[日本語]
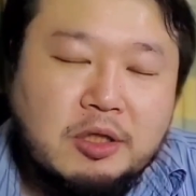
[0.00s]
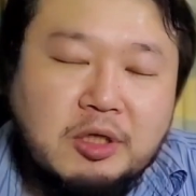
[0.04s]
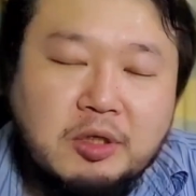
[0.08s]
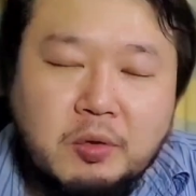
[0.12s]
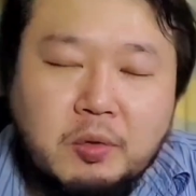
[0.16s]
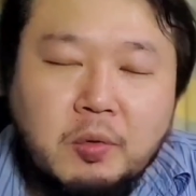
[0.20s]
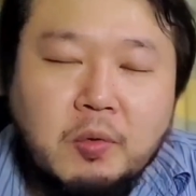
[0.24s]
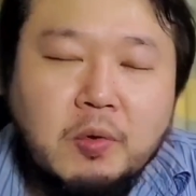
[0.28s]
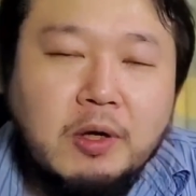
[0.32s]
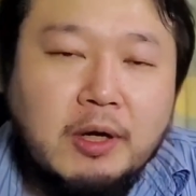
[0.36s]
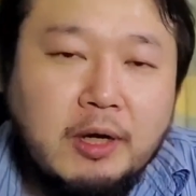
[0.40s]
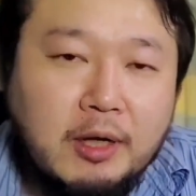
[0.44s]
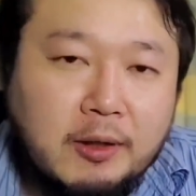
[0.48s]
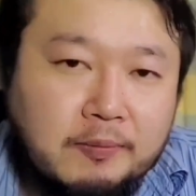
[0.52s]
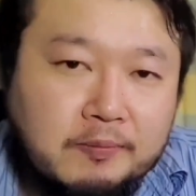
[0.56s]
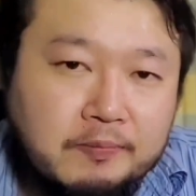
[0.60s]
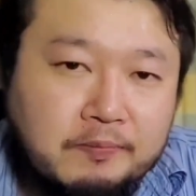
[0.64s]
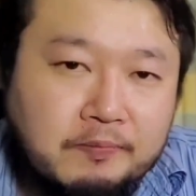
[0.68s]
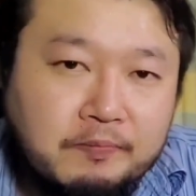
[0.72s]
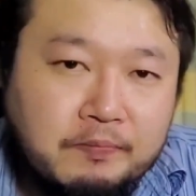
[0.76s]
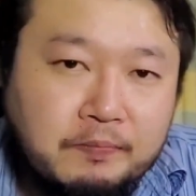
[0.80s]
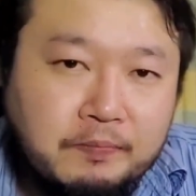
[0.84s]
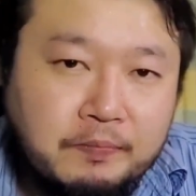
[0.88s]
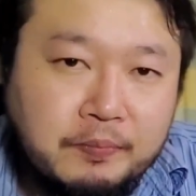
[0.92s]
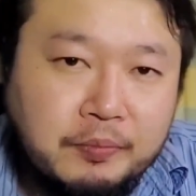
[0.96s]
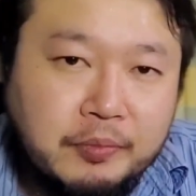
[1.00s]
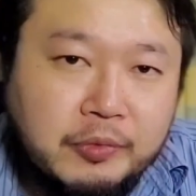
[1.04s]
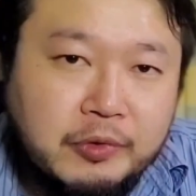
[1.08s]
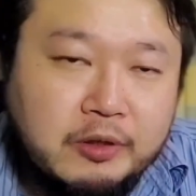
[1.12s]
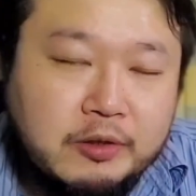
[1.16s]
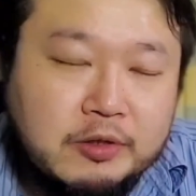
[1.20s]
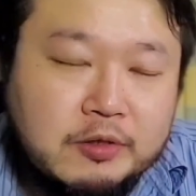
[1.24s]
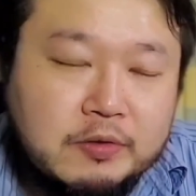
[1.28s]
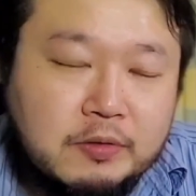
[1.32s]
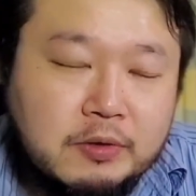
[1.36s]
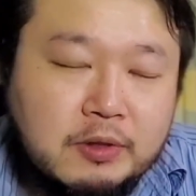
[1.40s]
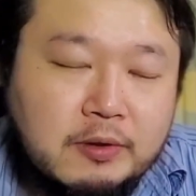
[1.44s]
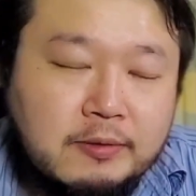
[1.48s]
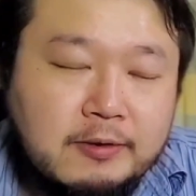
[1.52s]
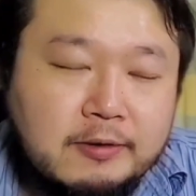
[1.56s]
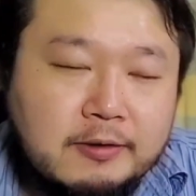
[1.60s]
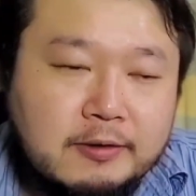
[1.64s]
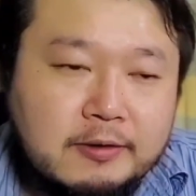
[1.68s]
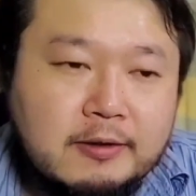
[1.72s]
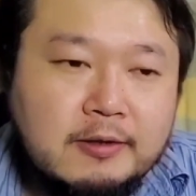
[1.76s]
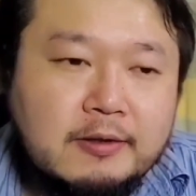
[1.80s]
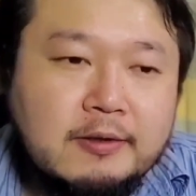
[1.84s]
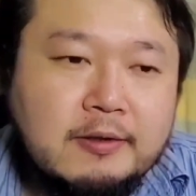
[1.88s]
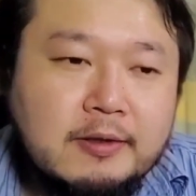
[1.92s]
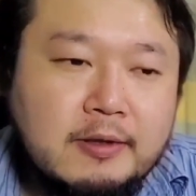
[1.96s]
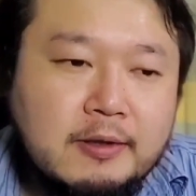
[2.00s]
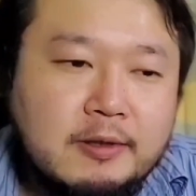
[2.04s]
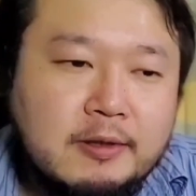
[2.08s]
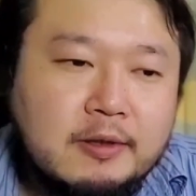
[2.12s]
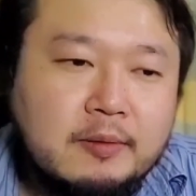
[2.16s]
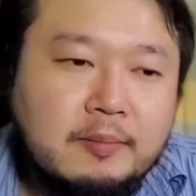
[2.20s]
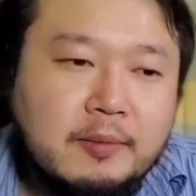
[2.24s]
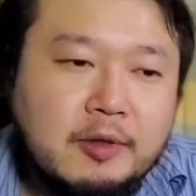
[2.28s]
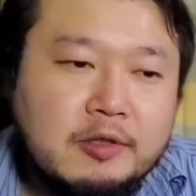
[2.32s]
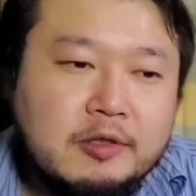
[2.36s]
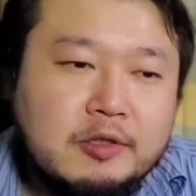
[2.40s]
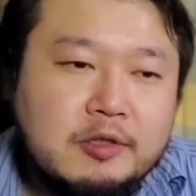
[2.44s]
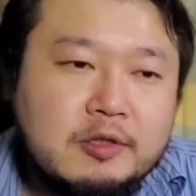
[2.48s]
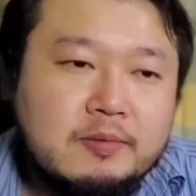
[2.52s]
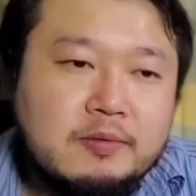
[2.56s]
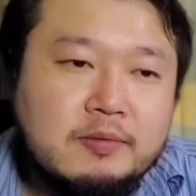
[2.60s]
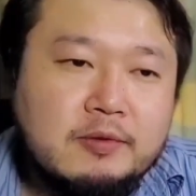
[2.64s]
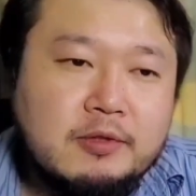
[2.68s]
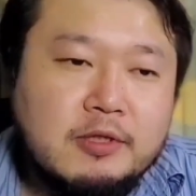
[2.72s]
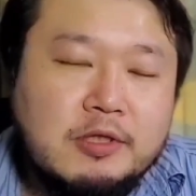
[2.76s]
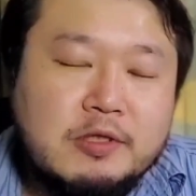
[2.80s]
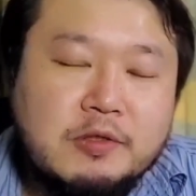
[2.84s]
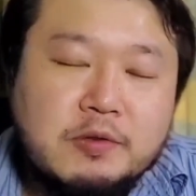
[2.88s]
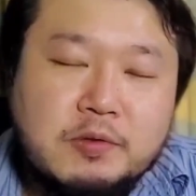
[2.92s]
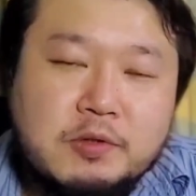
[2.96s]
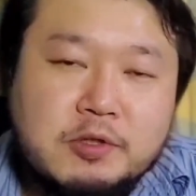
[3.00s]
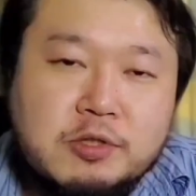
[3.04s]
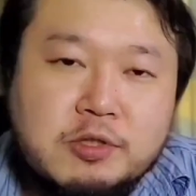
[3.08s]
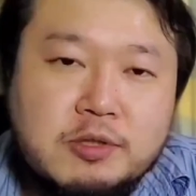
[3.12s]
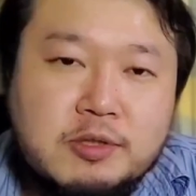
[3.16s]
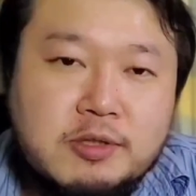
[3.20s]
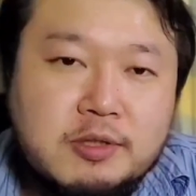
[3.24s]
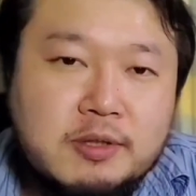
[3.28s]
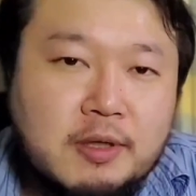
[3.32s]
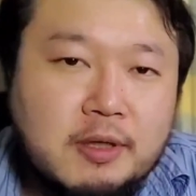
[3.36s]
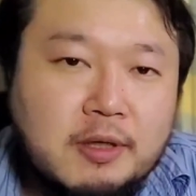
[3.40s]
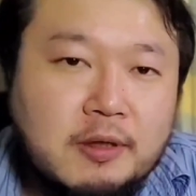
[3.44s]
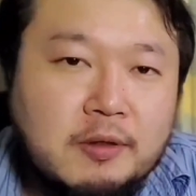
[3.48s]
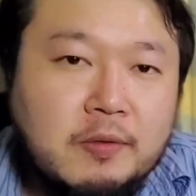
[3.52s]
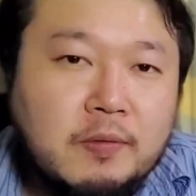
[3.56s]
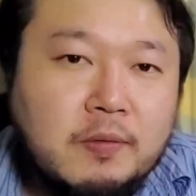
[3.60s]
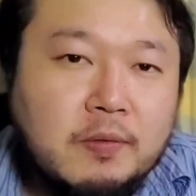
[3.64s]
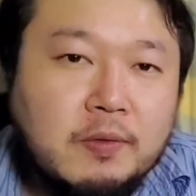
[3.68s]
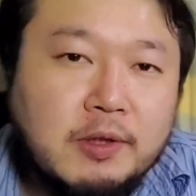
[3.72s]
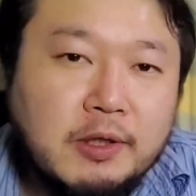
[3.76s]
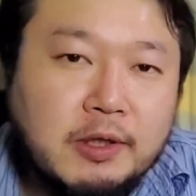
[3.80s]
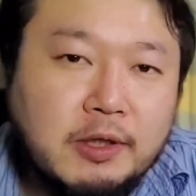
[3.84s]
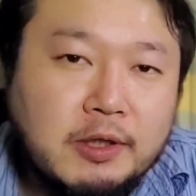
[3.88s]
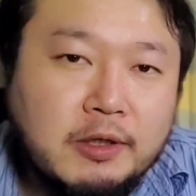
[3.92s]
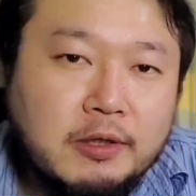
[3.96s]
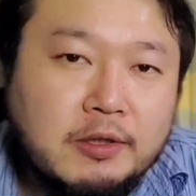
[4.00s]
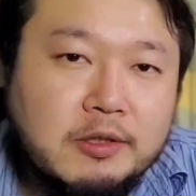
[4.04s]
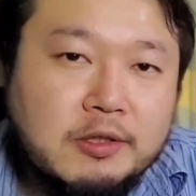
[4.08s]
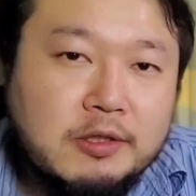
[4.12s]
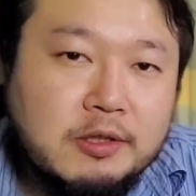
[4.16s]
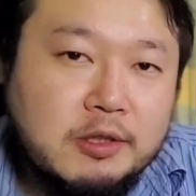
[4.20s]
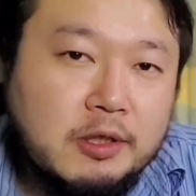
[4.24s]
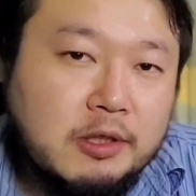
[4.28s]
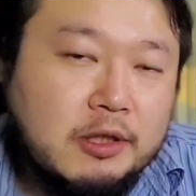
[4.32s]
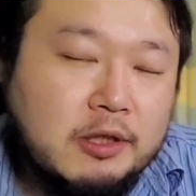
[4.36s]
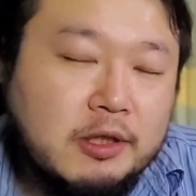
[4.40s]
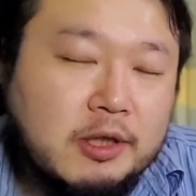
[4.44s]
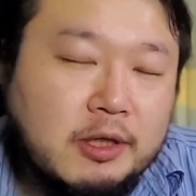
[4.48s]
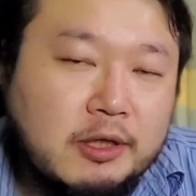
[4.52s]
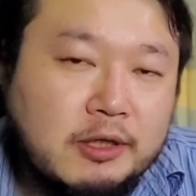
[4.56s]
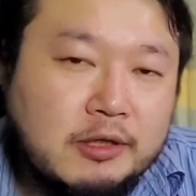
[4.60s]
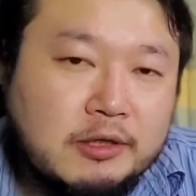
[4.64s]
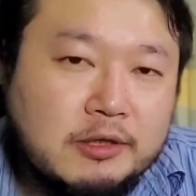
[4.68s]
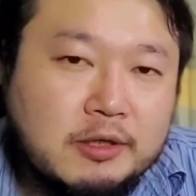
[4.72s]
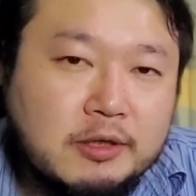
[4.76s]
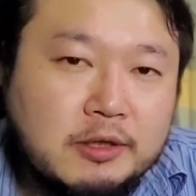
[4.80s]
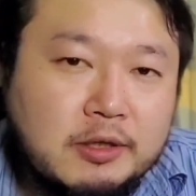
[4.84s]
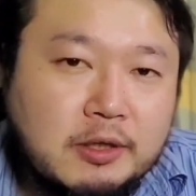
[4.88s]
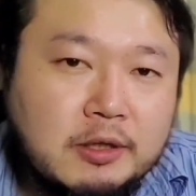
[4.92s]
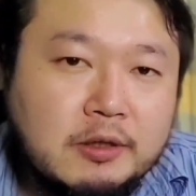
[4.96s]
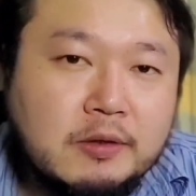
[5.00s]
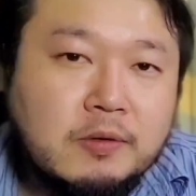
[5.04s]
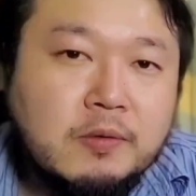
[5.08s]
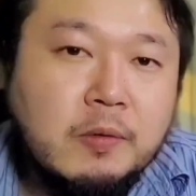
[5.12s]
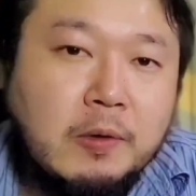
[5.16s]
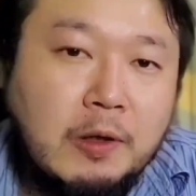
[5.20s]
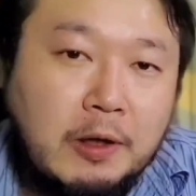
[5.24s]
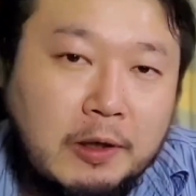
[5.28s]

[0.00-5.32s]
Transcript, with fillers: 能が備わっていて、自分たちの好きなような感じに光らせたりと